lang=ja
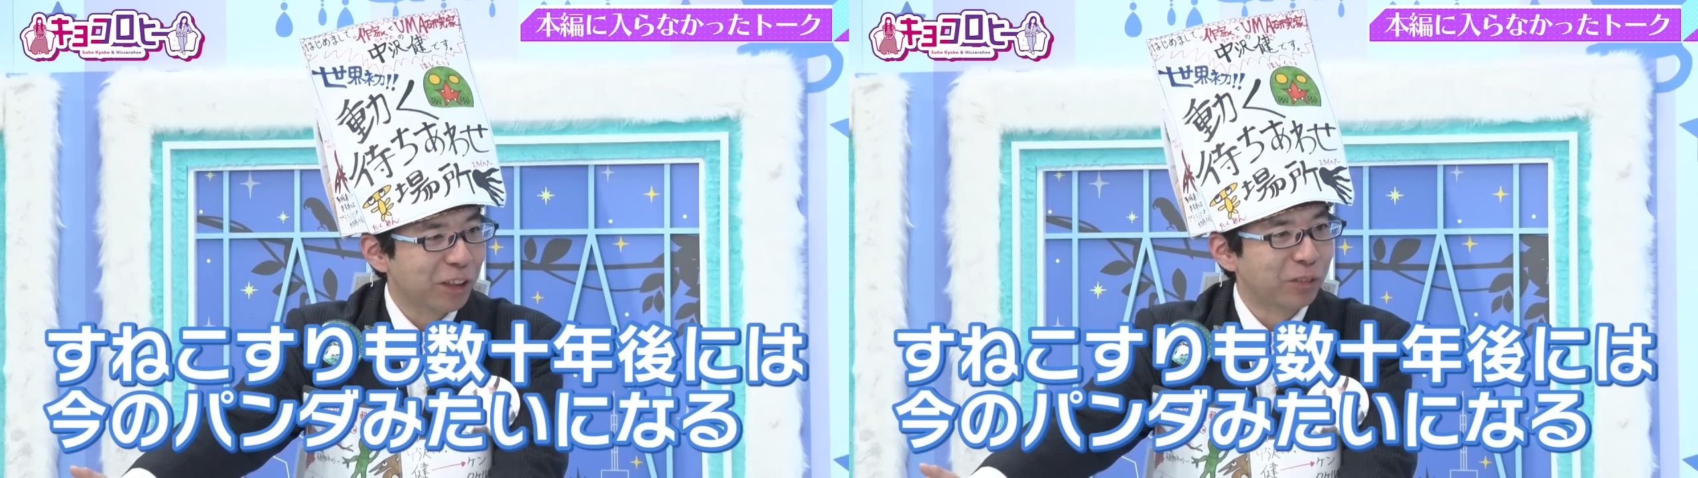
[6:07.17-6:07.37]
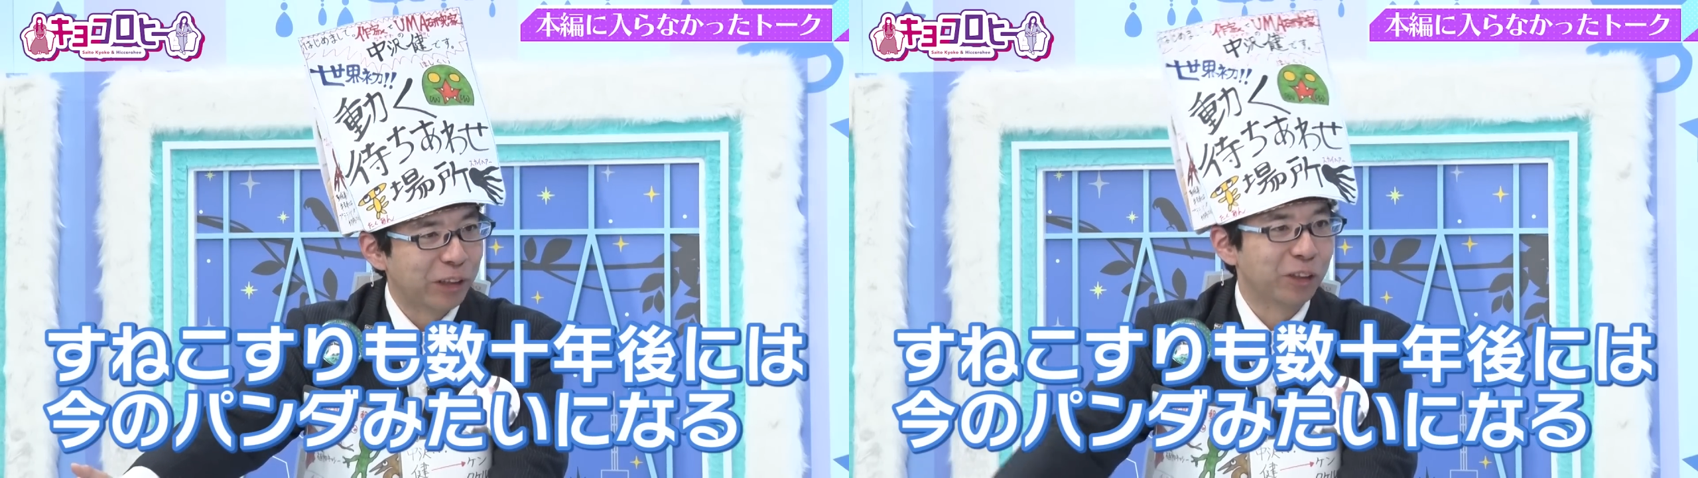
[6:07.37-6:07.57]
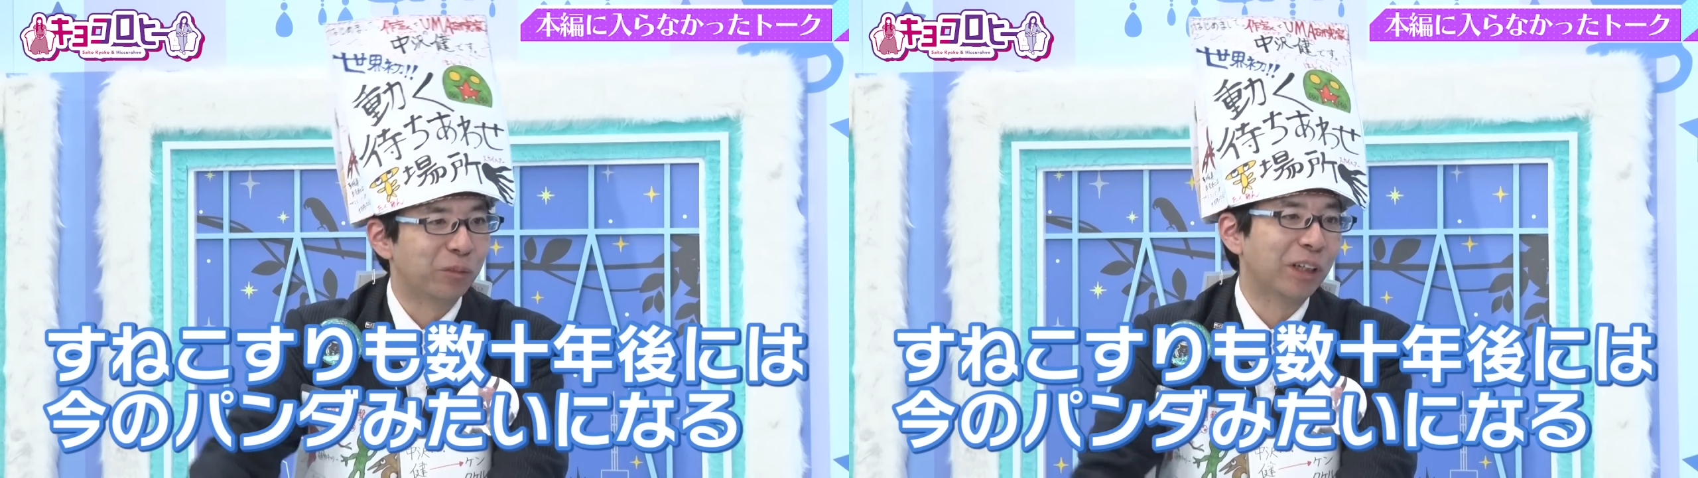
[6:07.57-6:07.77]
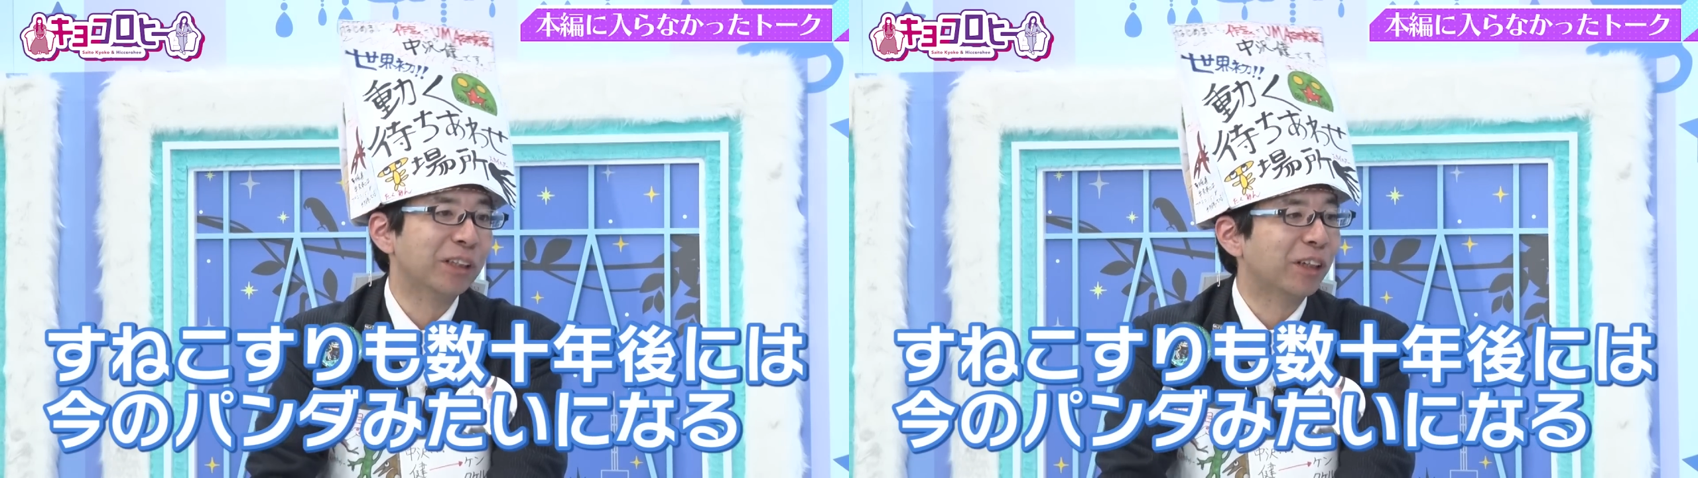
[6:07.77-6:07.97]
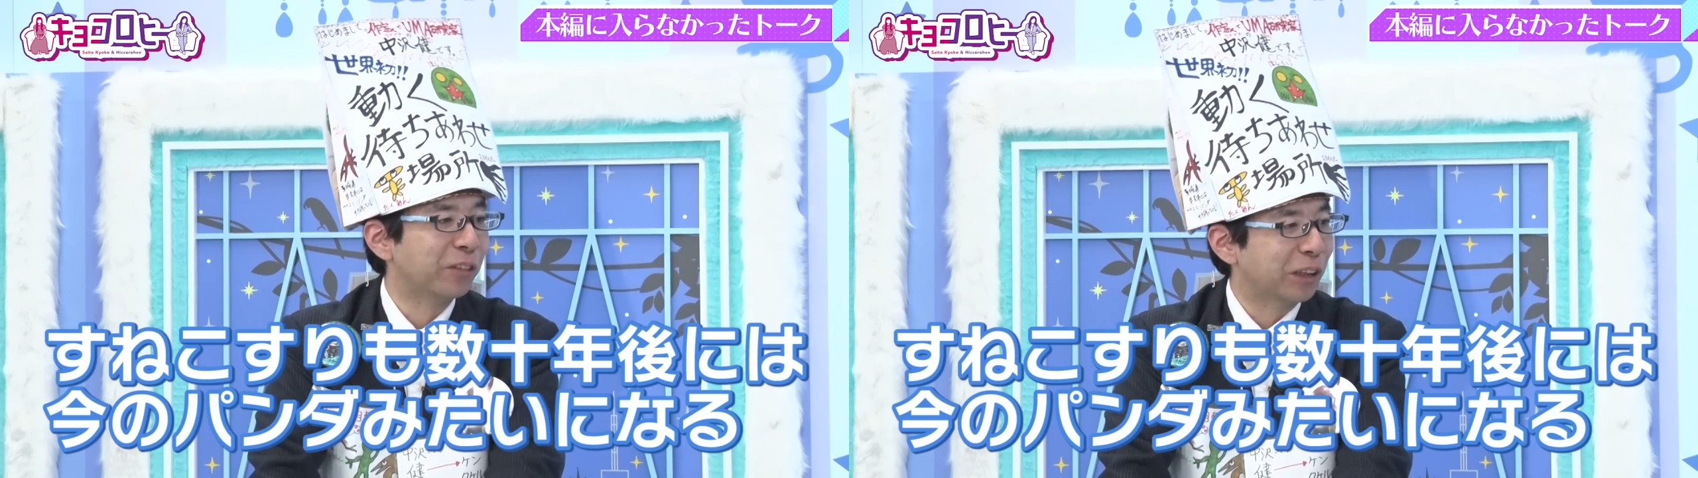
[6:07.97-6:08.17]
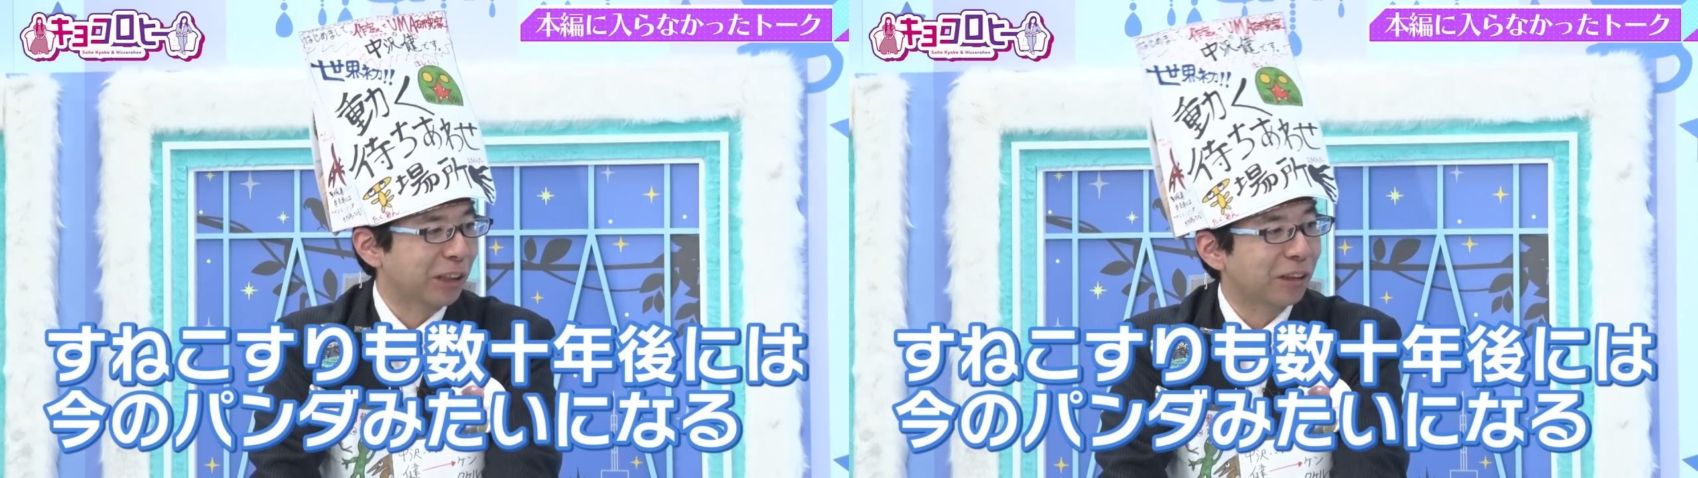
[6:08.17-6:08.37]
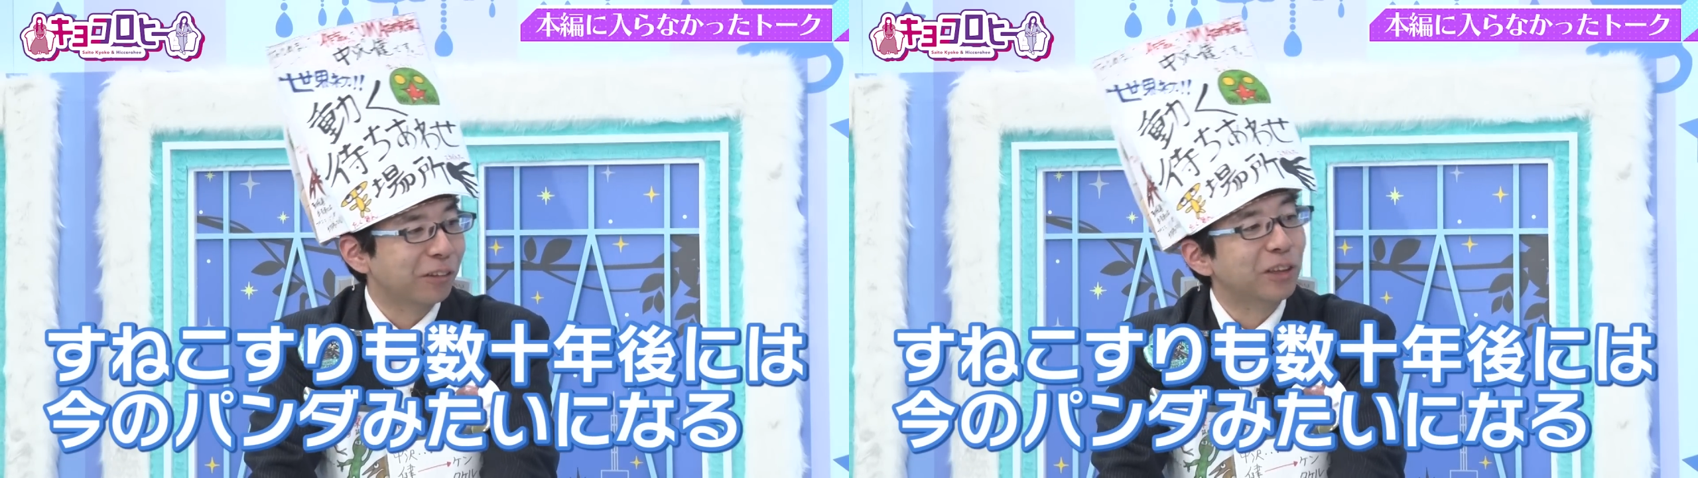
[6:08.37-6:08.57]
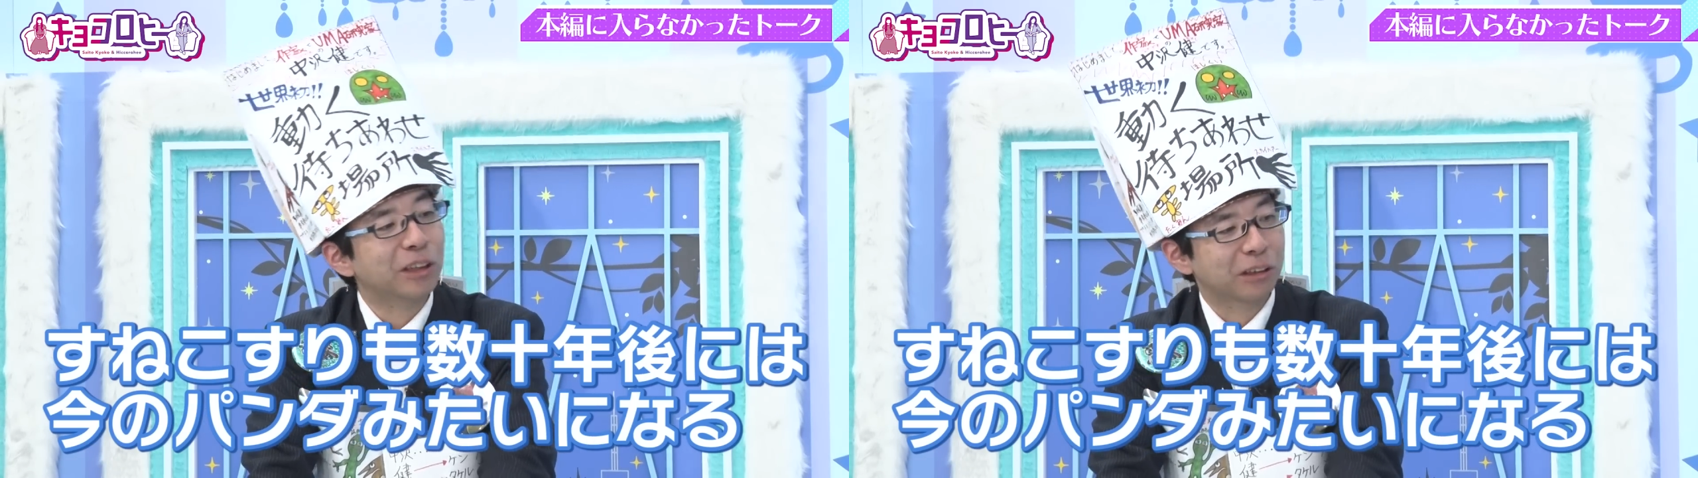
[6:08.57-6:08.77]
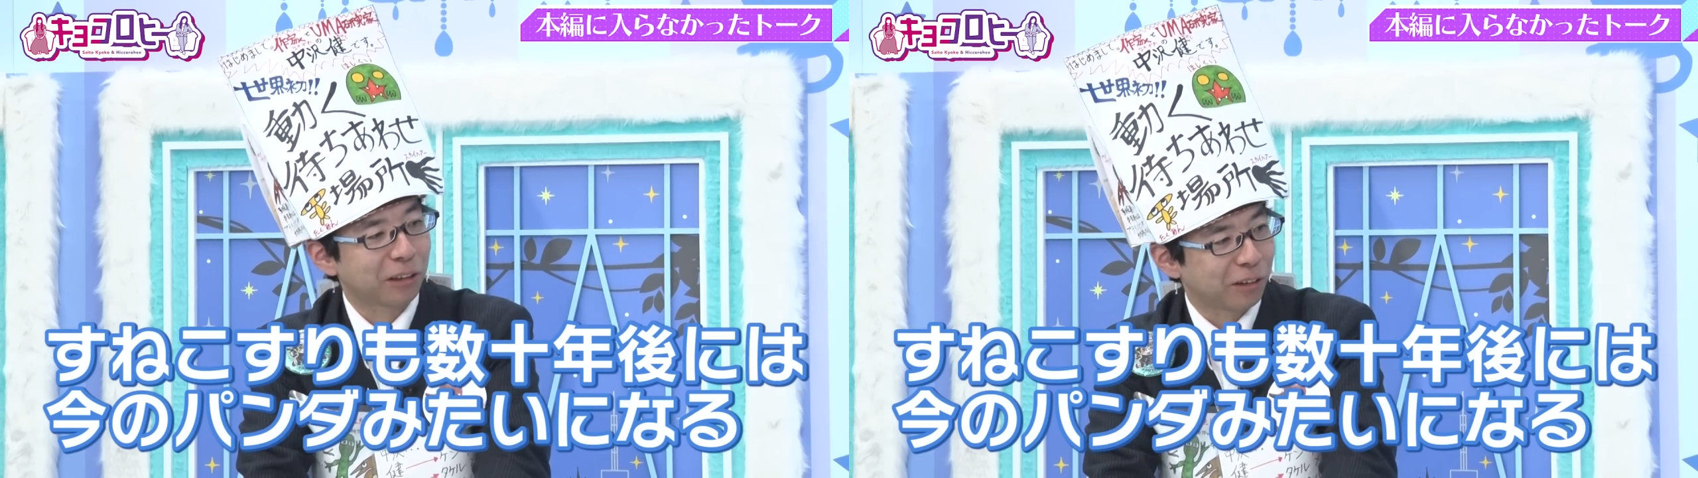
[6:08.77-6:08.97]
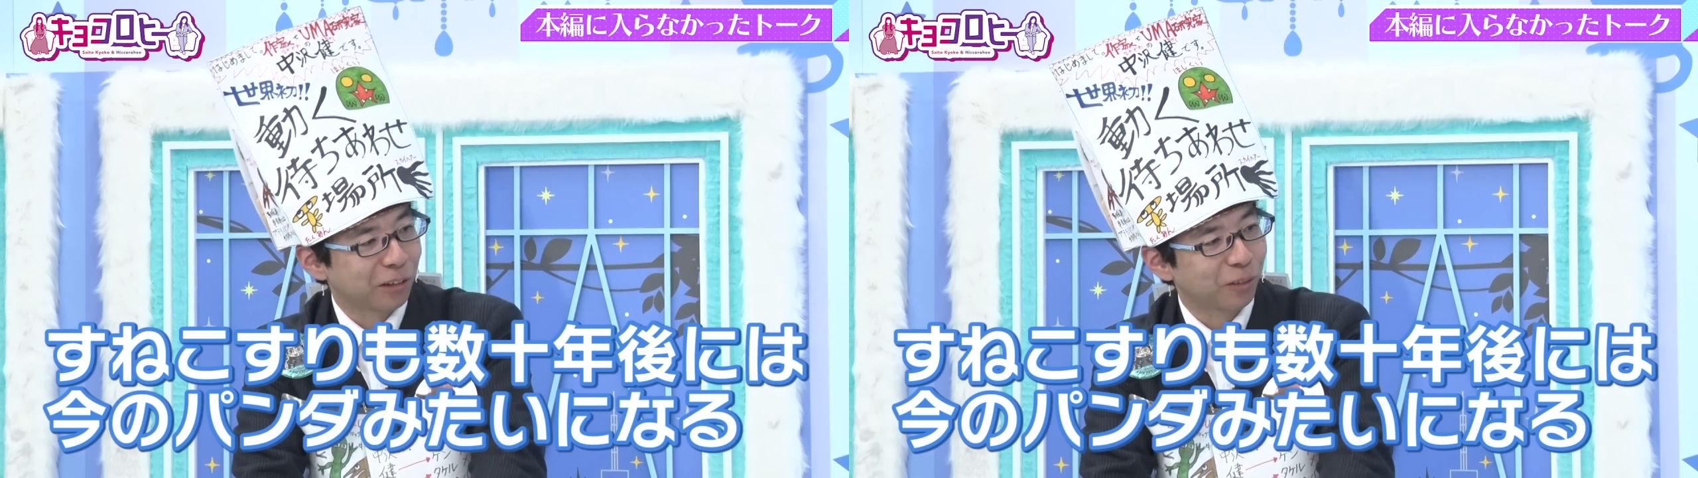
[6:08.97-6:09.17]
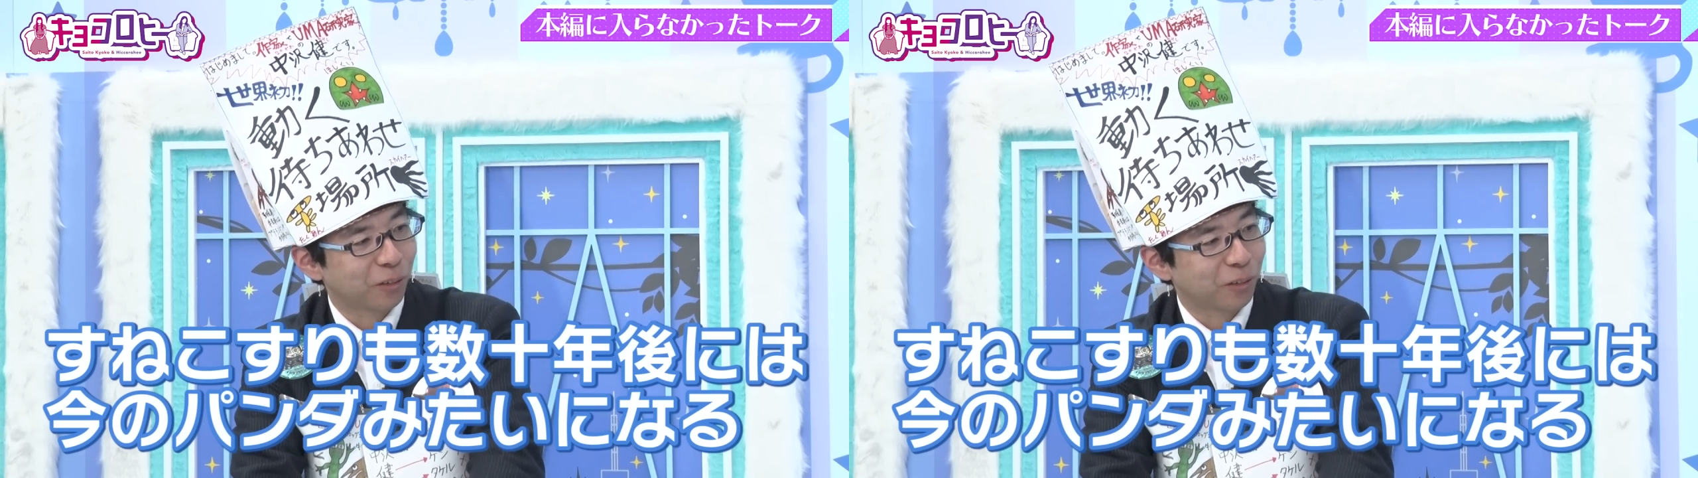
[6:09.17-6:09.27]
今でいうパンダみたいになるんじゃないかな